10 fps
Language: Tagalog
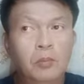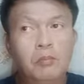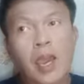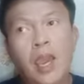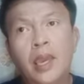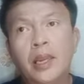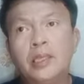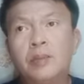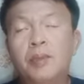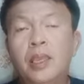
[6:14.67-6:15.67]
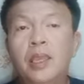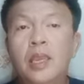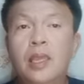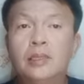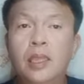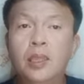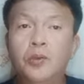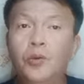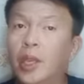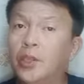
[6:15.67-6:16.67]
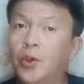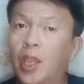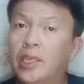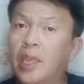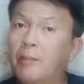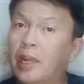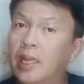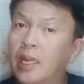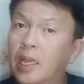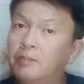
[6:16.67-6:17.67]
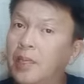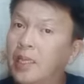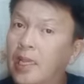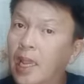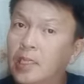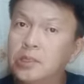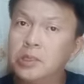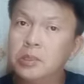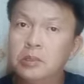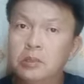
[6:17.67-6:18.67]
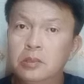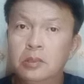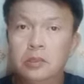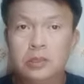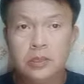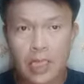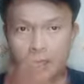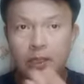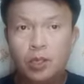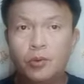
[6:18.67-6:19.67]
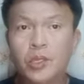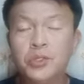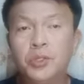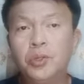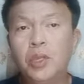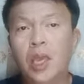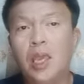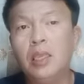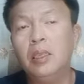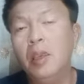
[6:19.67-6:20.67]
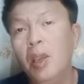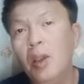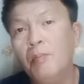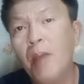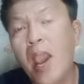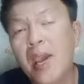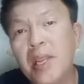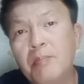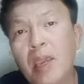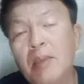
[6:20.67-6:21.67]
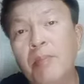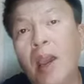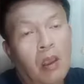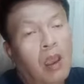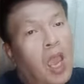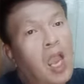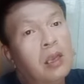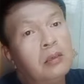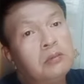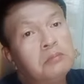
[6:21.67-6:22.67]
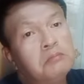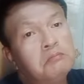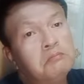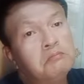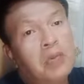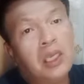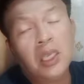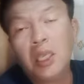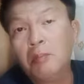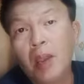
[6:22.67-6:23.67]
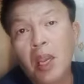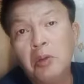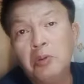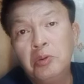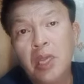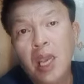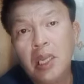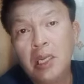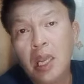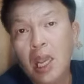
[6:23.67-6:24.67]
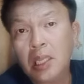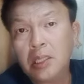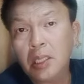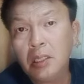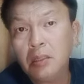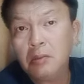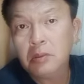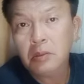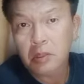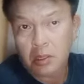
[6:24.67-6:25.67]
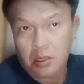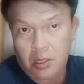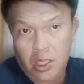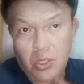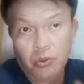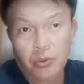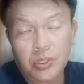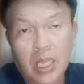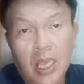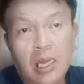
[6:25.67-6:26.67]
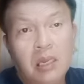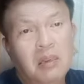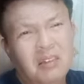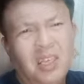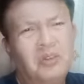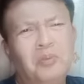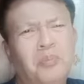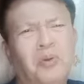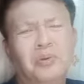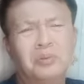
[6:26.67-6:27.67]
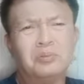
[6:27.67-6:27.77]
Maaring sabihin natin kung kayo ay namali ng bigkas. Sa ating orasyon ay maaring maiba ang magiging pakahulugan ng ating inuusal. Ganun po.